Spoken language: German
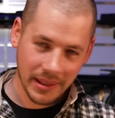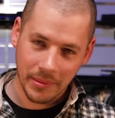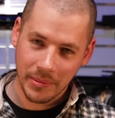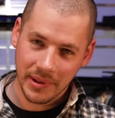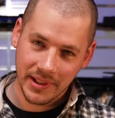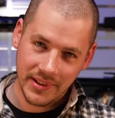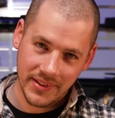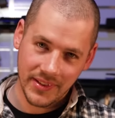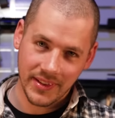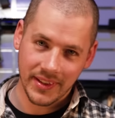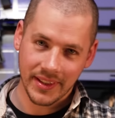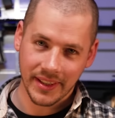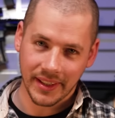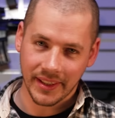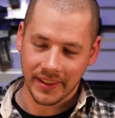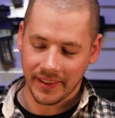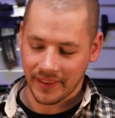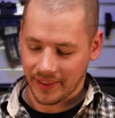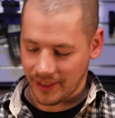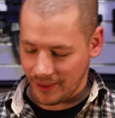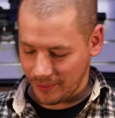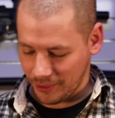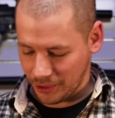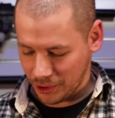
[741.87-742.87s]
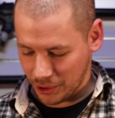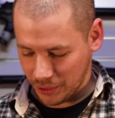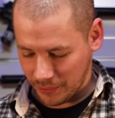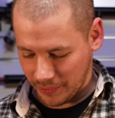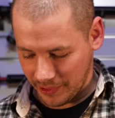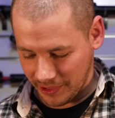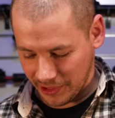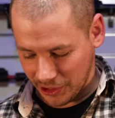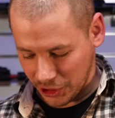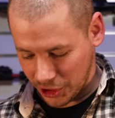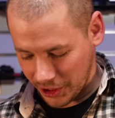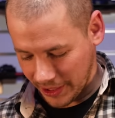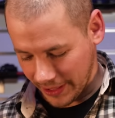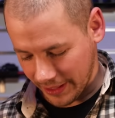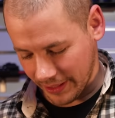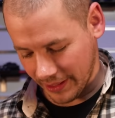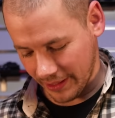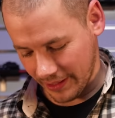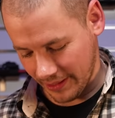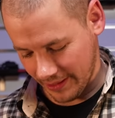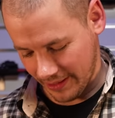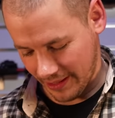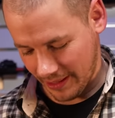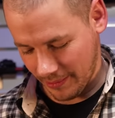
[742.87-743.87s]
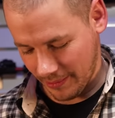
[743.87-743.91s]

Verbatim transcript: nehme jetzt sicherheitshalber schon mal die Stecker hier